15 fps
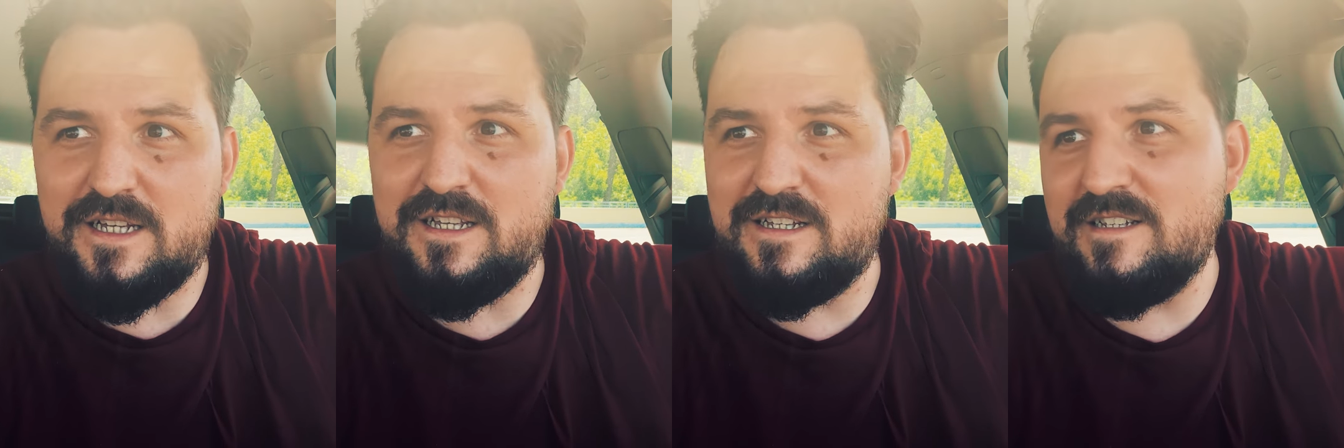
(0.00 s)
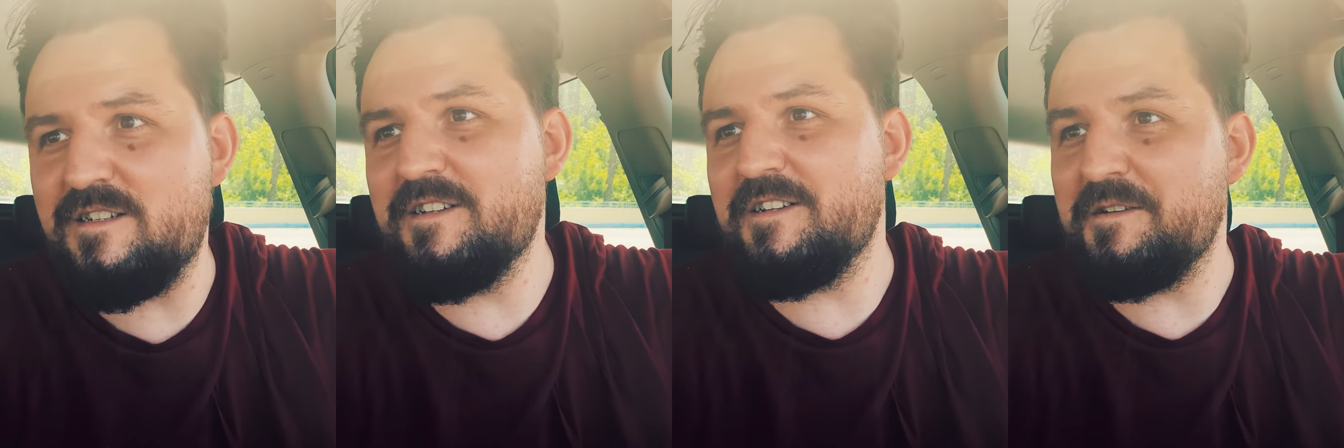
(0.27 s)
tak,
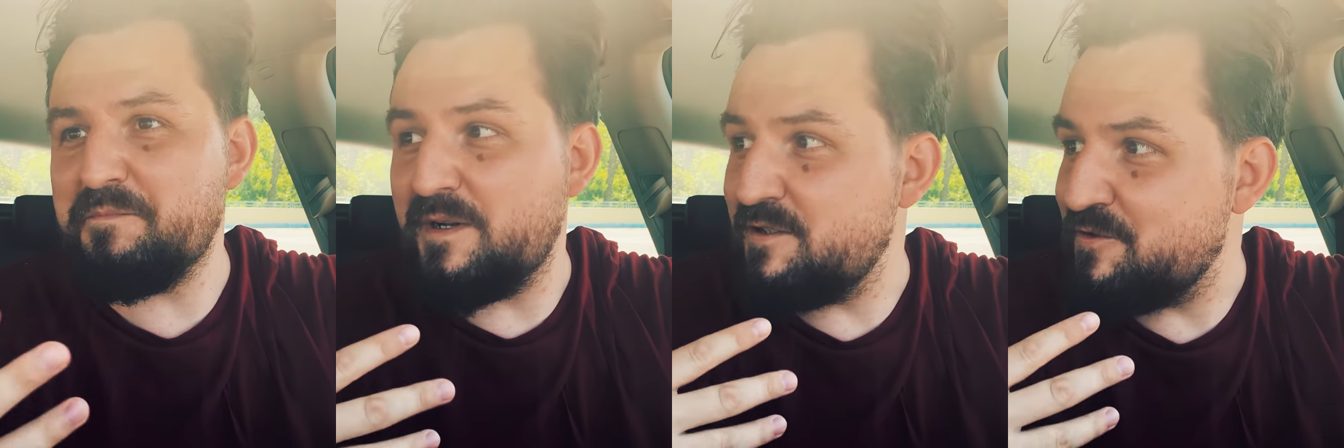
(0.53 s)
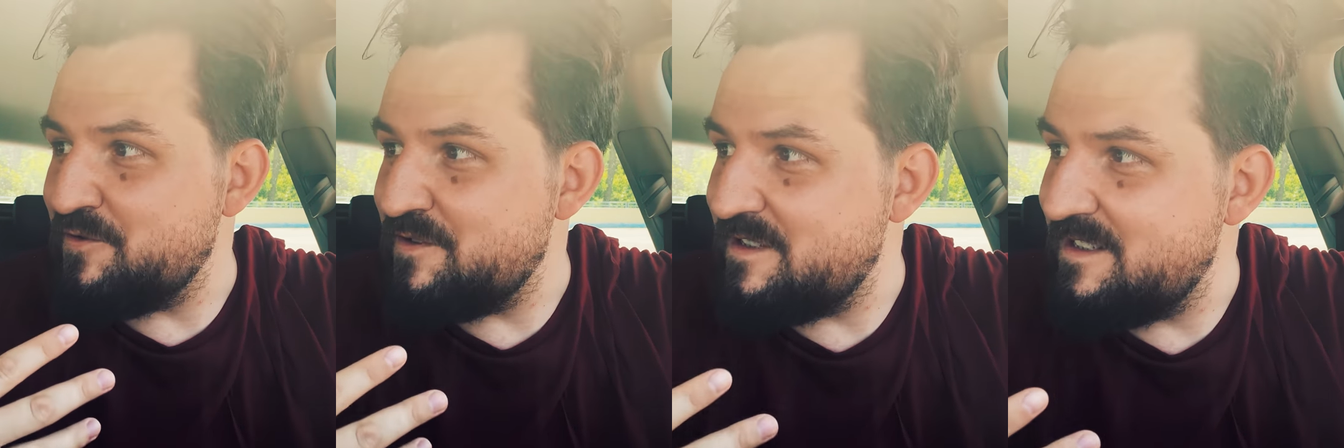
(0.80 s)

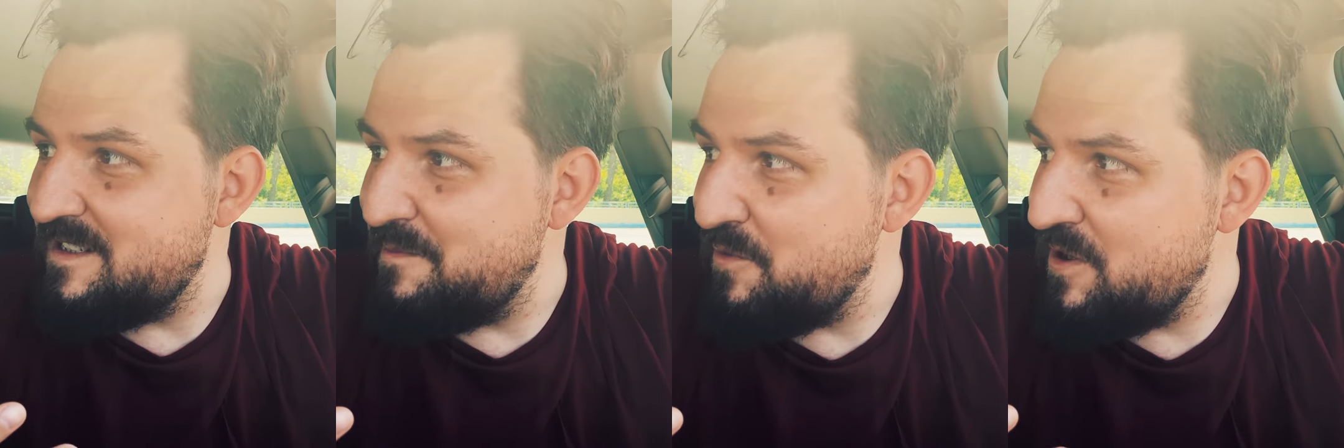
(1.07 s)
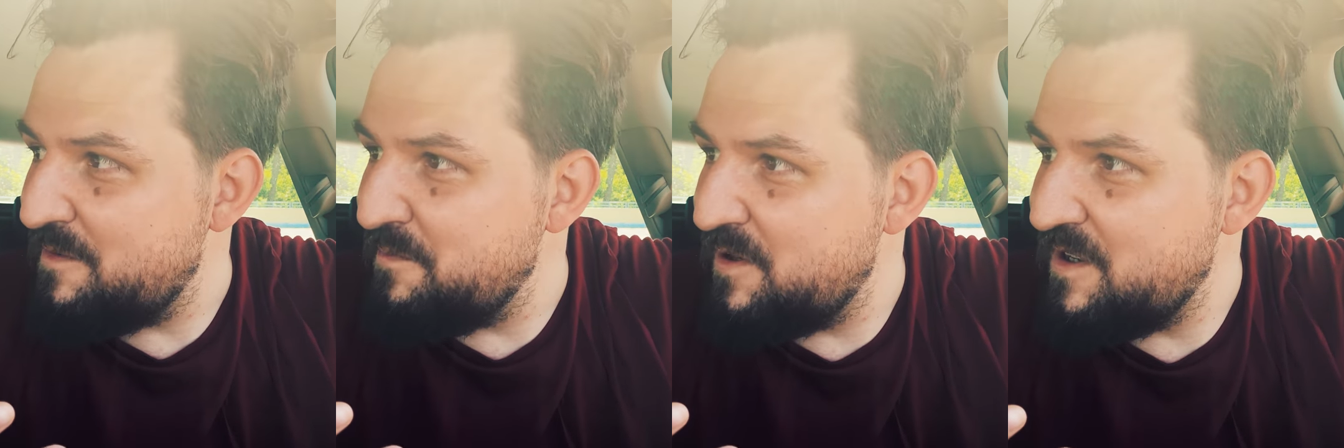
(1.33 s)
patrząc na
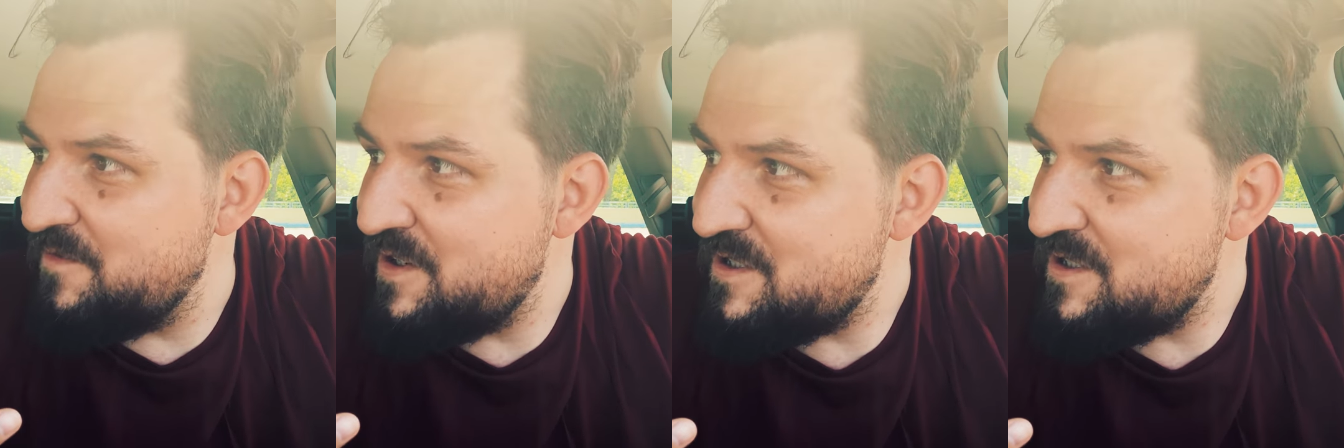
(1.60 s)
moje, moje